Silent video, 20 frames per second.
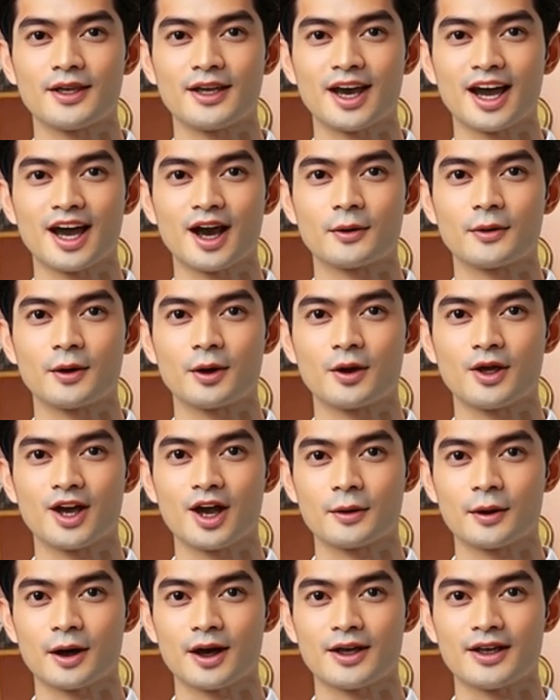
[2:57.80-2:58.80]
Saya
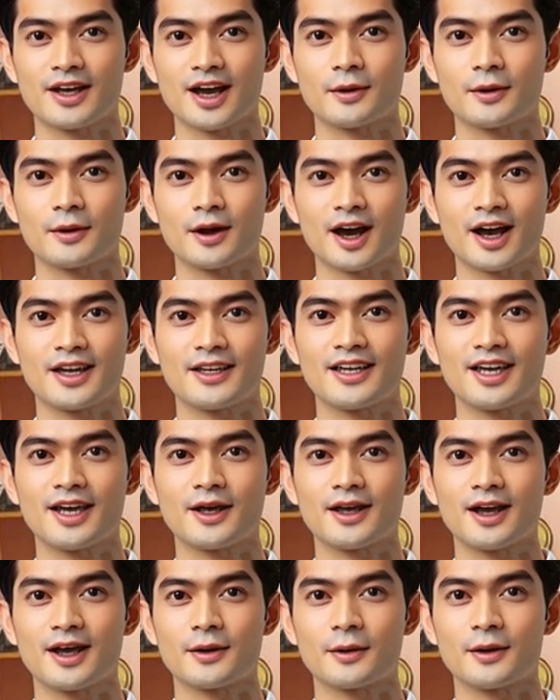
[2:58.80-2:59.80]
mengucapkan terima
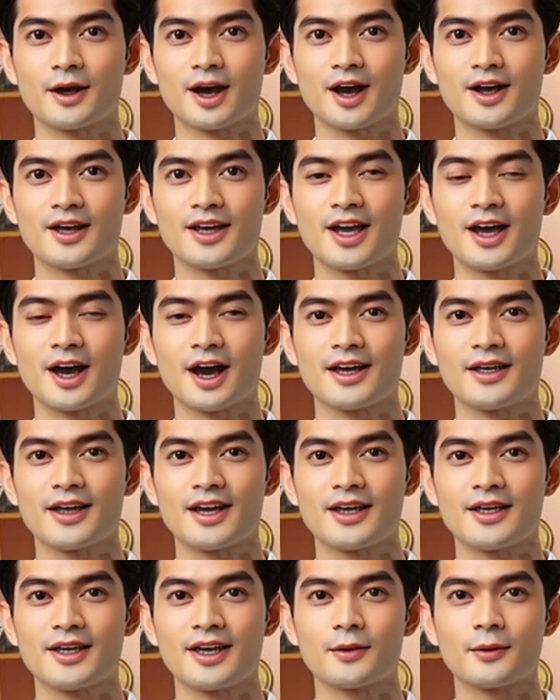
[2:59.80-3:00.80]
kasih telah menyaksikan
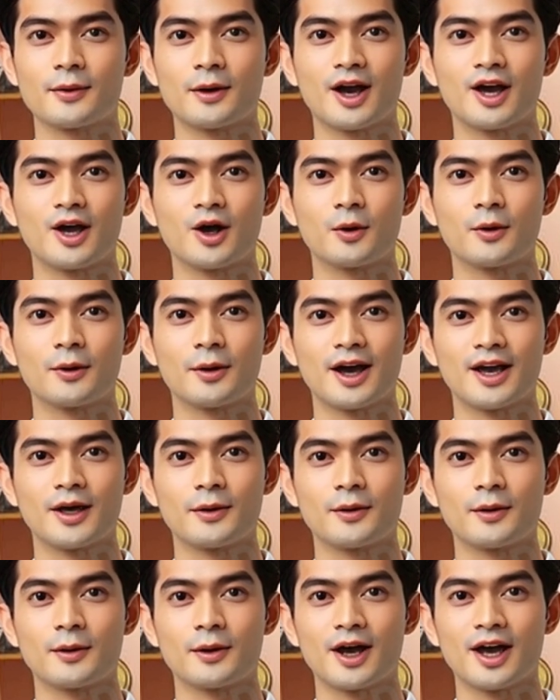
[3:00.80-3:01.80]
dan sampai jumpa
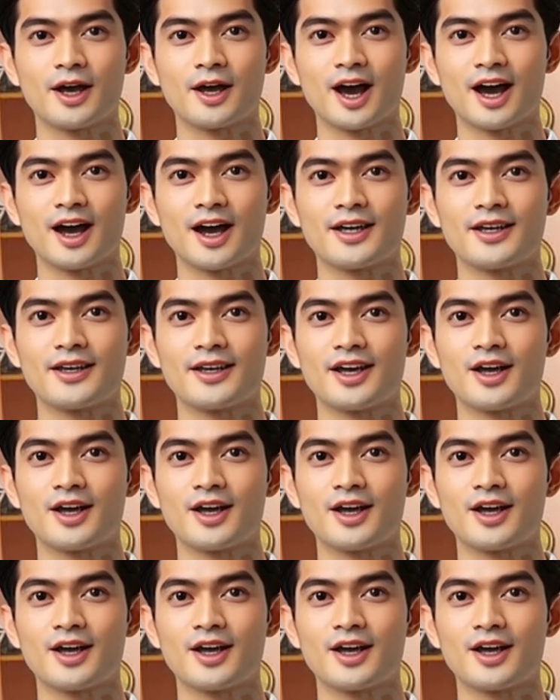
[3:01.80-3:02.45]
di pembelajaran